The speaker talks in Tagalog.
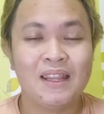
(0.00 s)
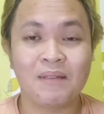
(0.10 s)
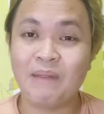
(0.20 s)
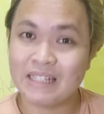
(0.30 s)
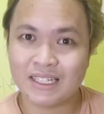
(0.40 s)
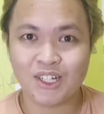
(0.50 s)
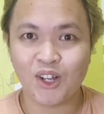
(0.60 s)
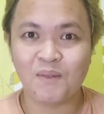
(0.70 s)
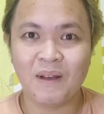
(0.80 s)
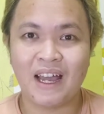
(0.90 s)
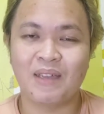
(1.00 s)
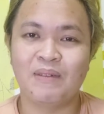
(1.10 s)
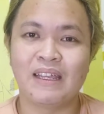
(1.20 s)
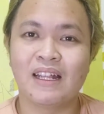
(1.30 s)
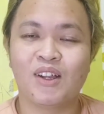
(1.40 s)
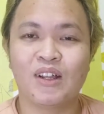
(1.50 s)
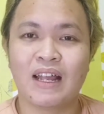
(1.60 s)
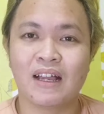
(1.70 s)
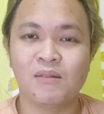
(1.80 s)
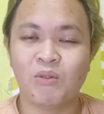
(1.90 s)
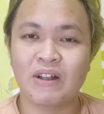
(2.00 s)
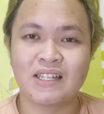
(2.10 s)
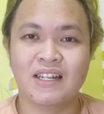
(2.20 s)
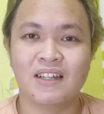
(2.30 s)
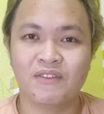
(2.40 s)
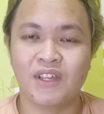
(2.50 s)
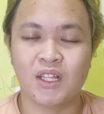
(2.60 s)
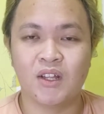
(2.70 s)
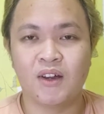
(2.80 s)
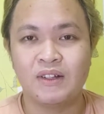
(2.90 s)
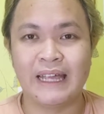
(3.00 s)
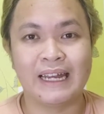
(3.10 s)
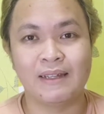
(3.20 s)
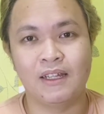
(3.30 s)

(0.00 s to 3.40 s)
nag-message ako ng mga kaibigan ko na gumawa sila ng video na kunyari